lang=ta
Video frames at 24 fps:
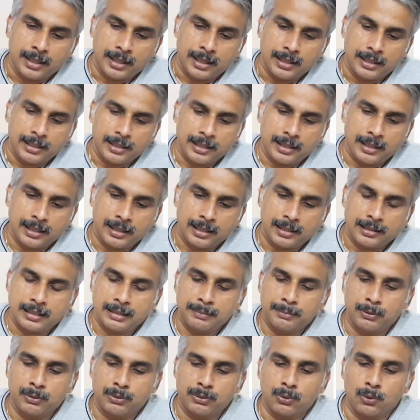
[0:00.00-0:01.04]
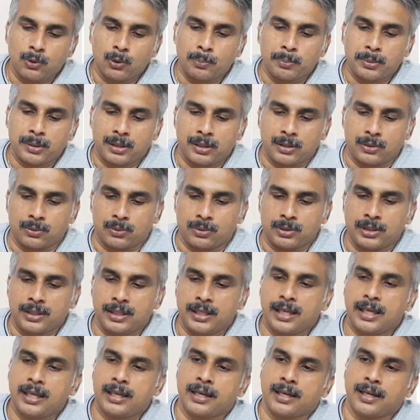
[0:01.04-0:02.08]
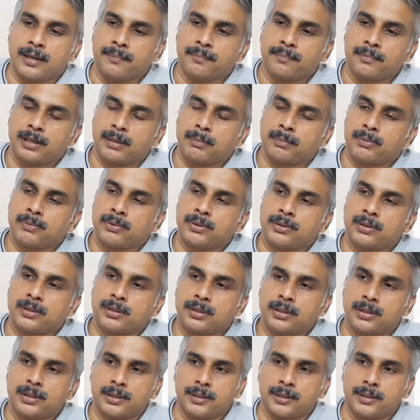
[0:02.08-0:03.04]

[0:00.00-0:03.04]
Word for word: அடியில் எல்லாத்துலேயுமே வந்து ஓப்பனாக இருக்கும் இது ஏன்னா நம்ம வந்து